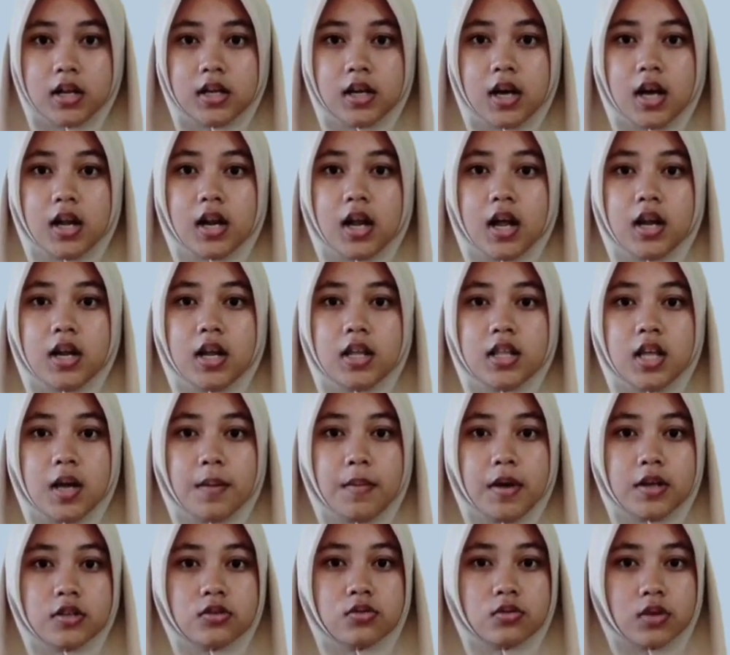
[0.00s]
Dengan
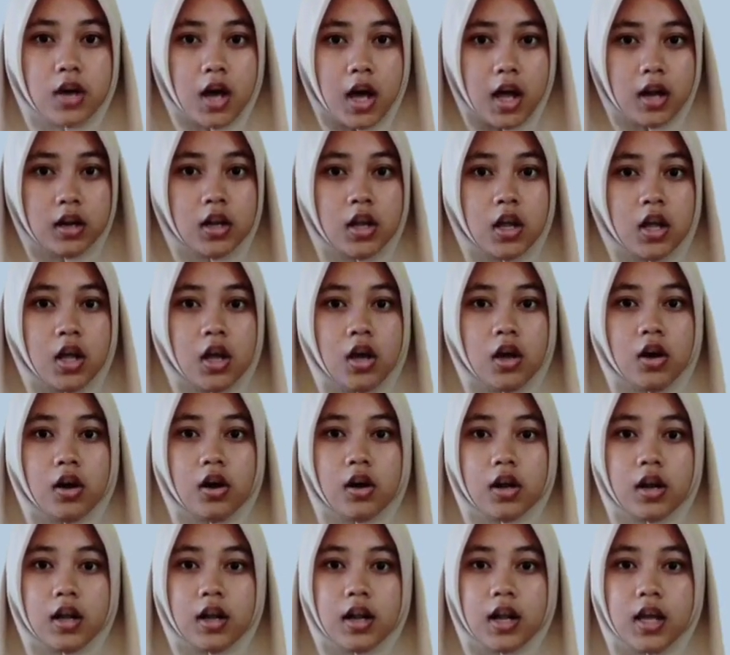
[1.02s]
adanya masukan,
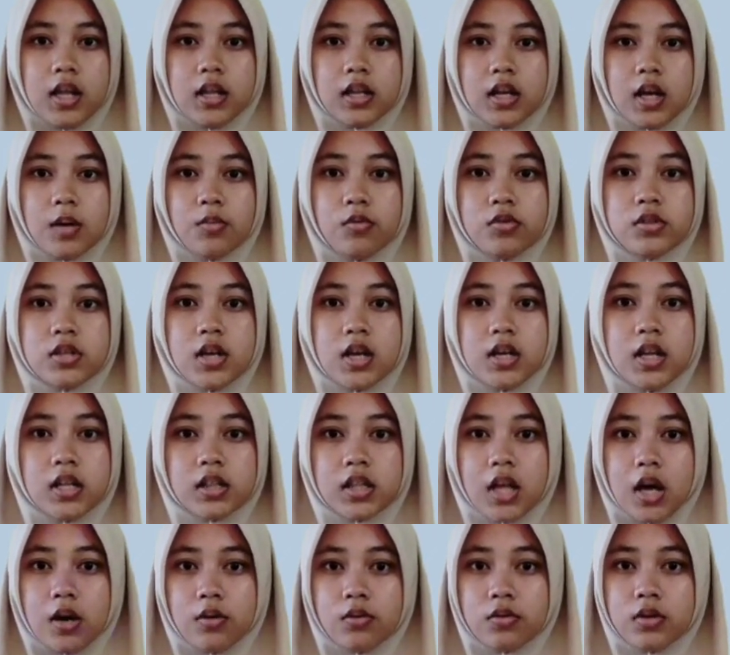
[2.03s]
orang lain kamu jadi
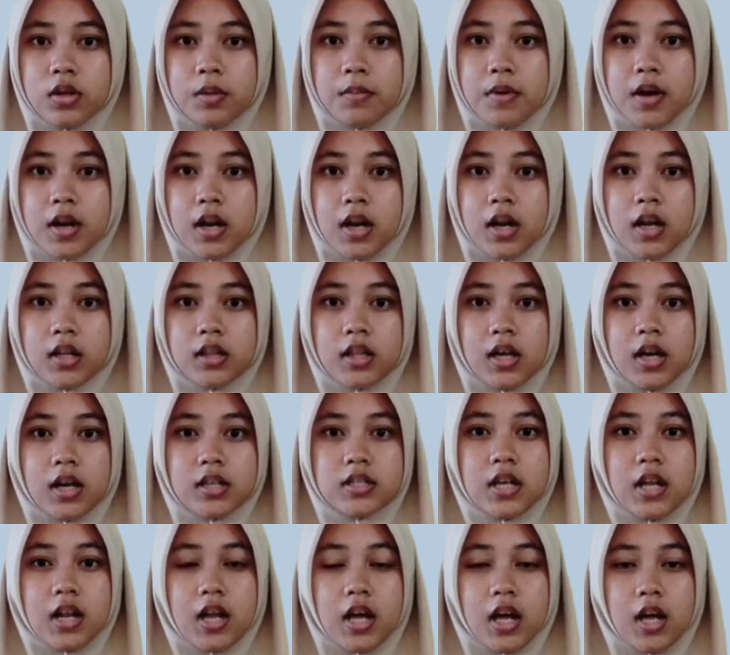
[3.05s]
tahu di mana letak
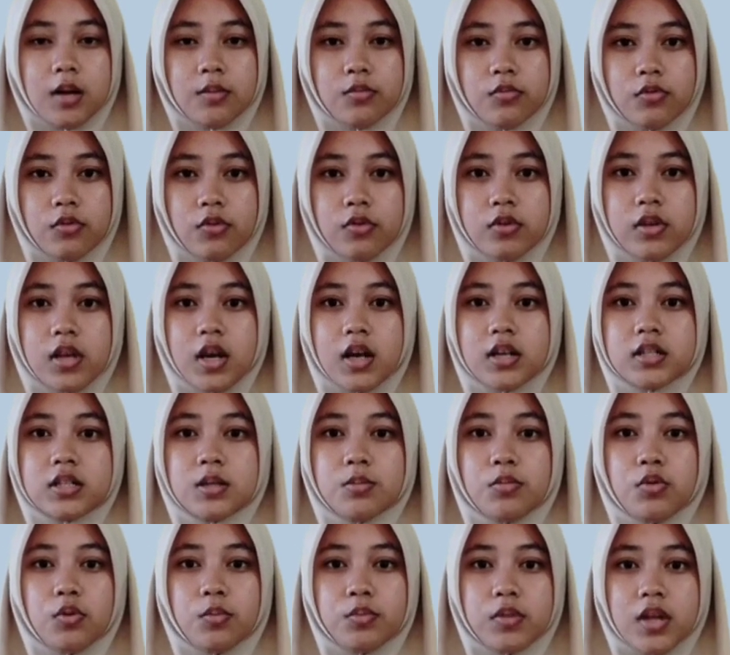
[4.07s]
kesalahanmu yang
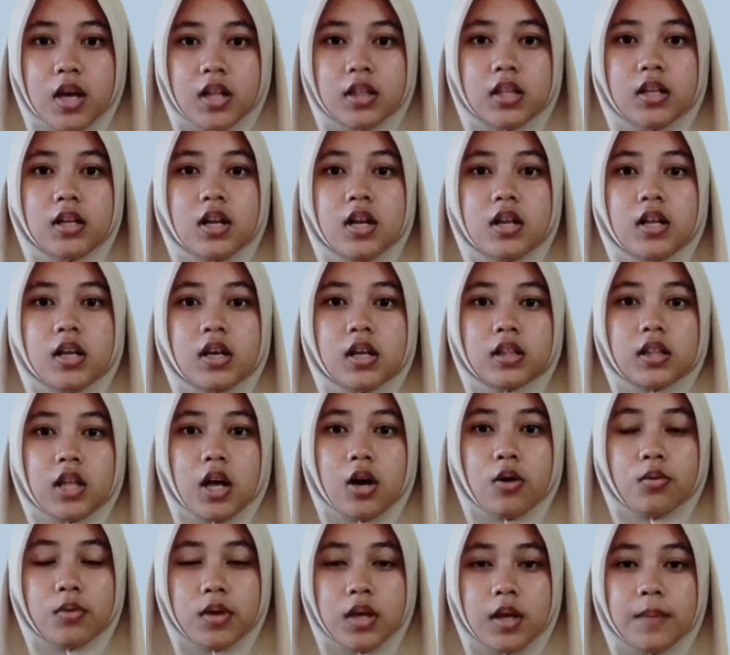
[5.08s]
sebelumnya tidak
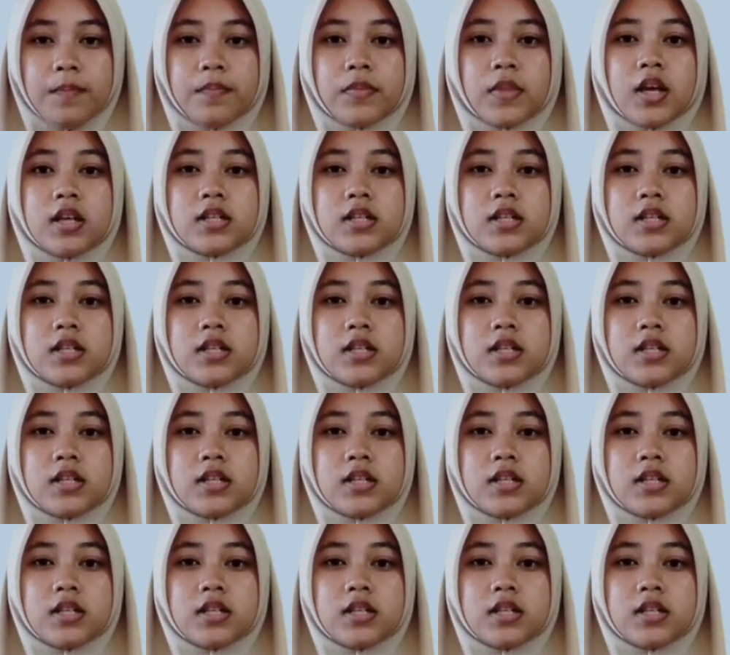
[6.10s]
diketahui,